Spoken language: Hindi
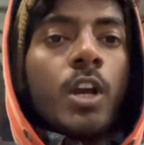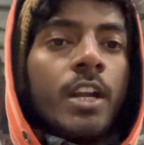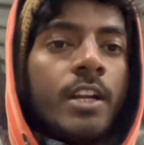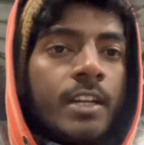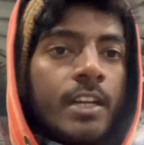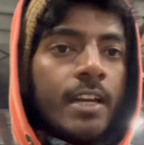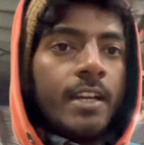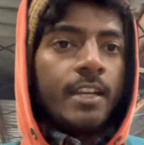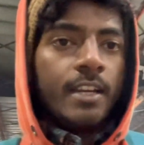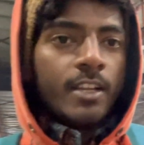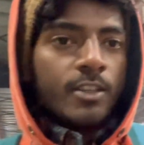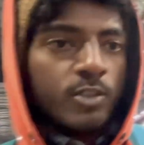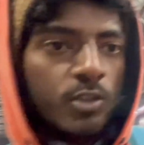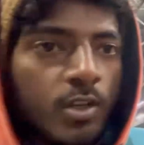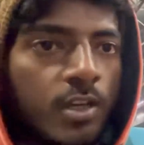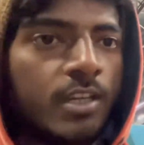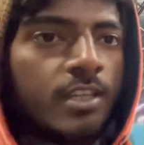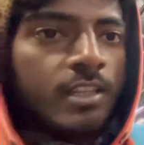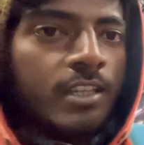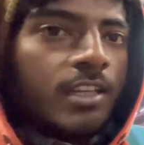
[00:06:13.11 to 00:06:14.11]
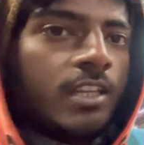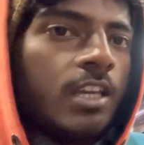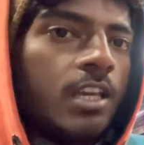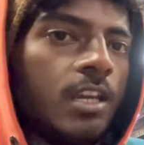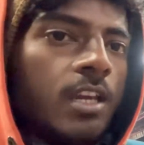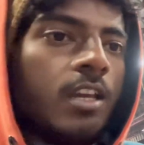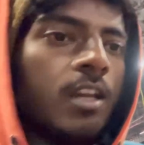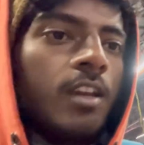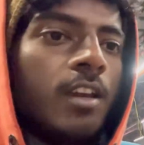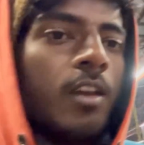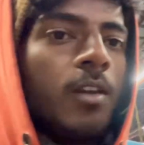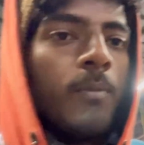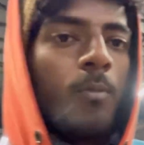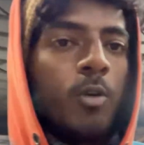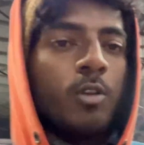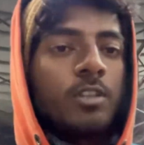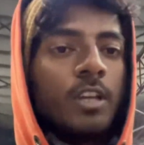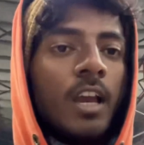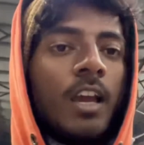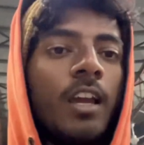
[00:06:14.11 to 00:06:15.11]
घंटे डिले जो है देखिए
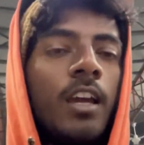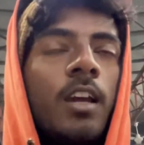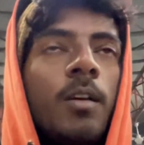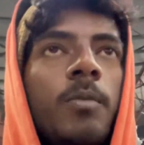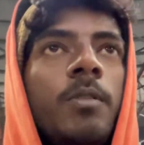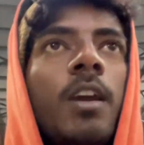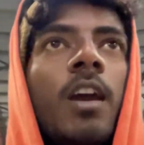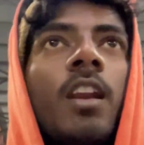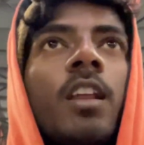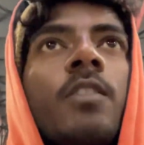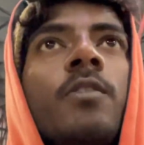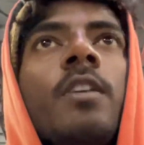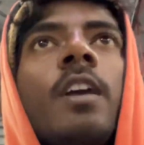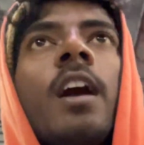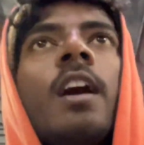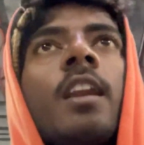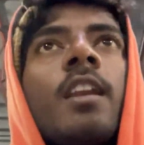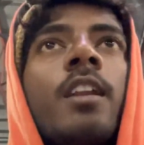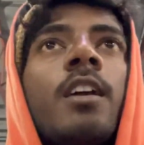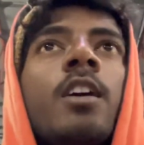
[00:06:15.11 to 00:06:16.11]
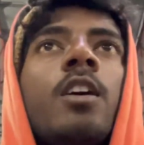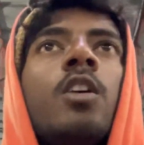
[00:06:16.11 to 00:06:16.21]
पहुंचा है अभी आनंद विहार